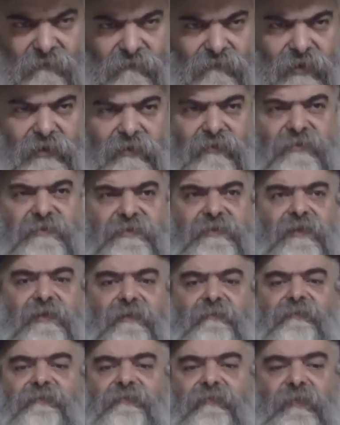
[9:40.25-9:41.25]
on voit que
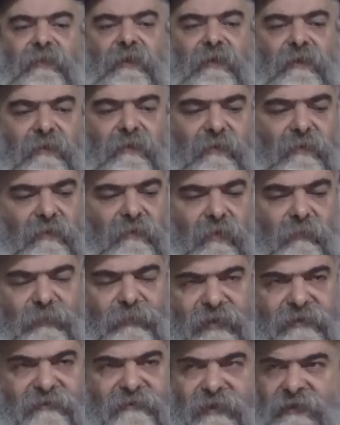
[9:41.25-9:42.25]
c'est un
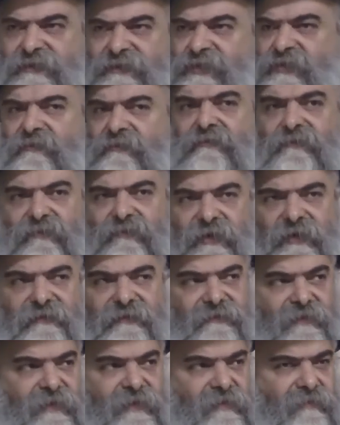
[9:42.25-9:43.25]
partage de la
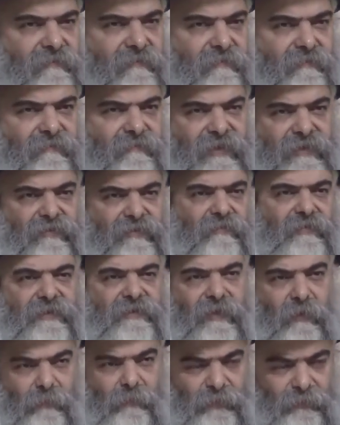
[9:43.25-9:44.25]
terre, mais de
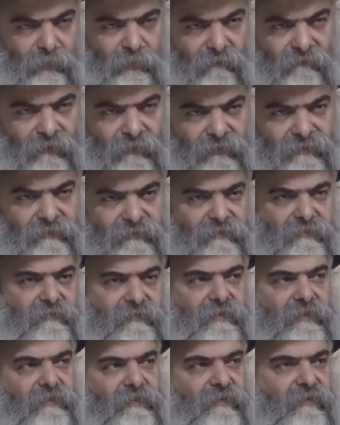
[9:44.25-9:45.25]
manière plus profonde,
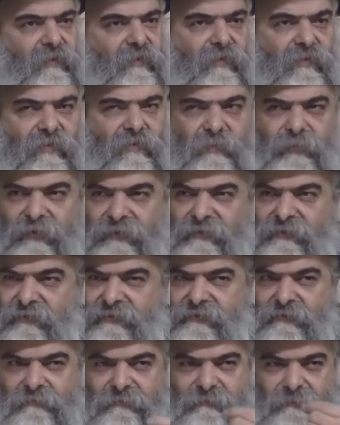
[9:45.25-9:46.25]
on comprend
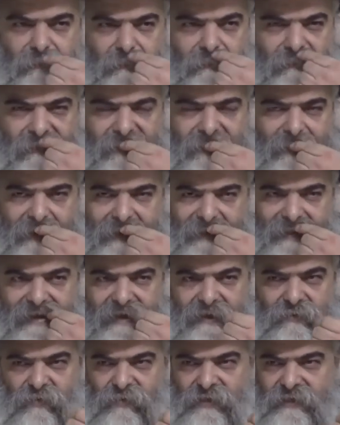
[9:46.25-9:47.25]
que
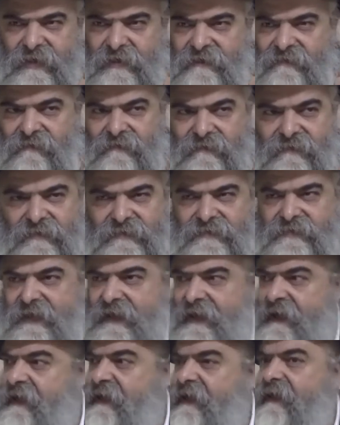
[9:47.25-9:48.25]
la conquête
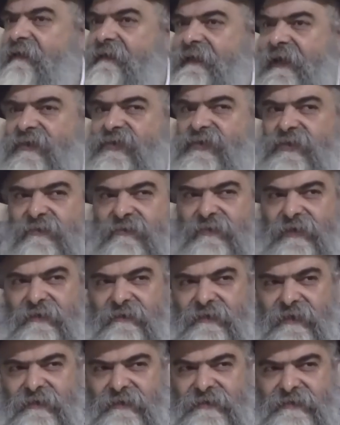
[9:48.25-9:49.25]
d'Israël, l'héritage de la
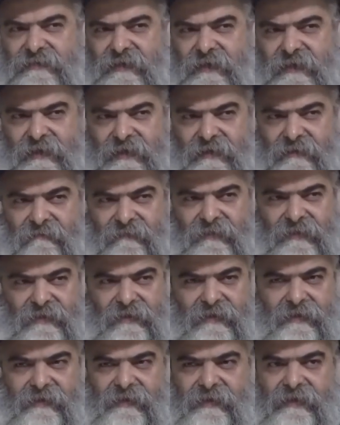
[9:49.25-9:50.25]
terre d'Israël,
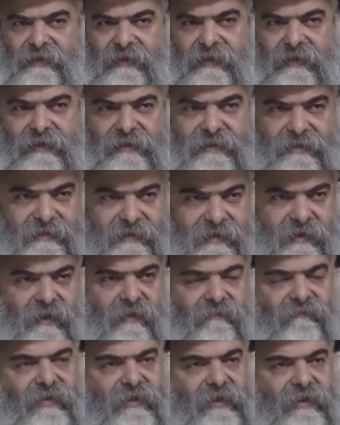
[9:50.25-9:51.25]
il est lié
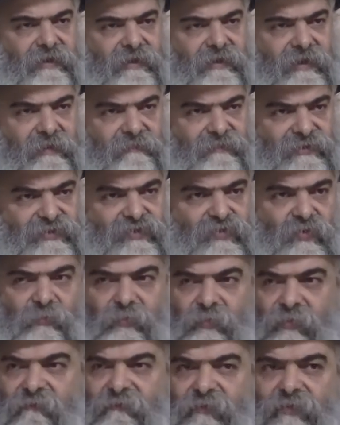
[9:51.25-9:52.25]
avec la mission
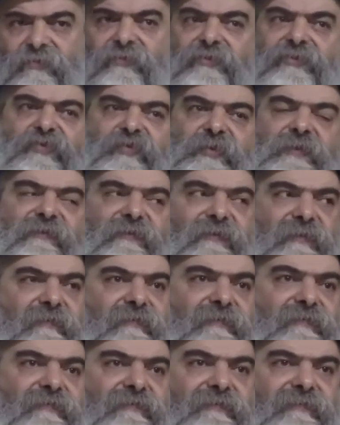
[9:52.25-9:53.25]
profonde d'un juif.
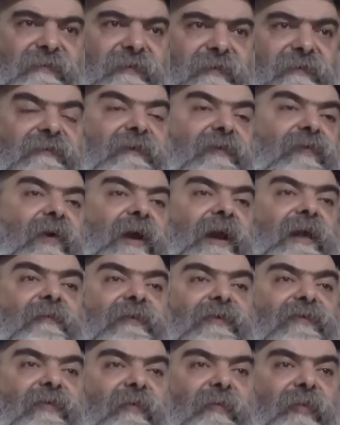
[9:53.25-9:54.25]
C'est quoi la
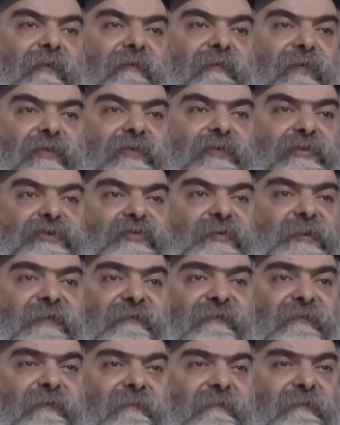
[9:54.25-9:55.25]
mission profonde d'un
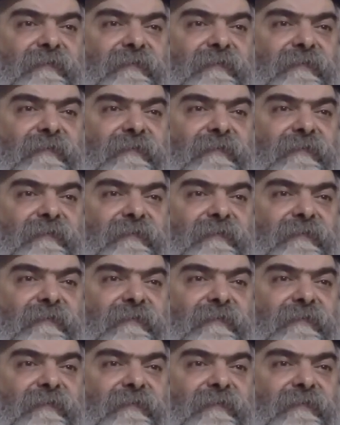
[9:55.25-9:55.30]
juif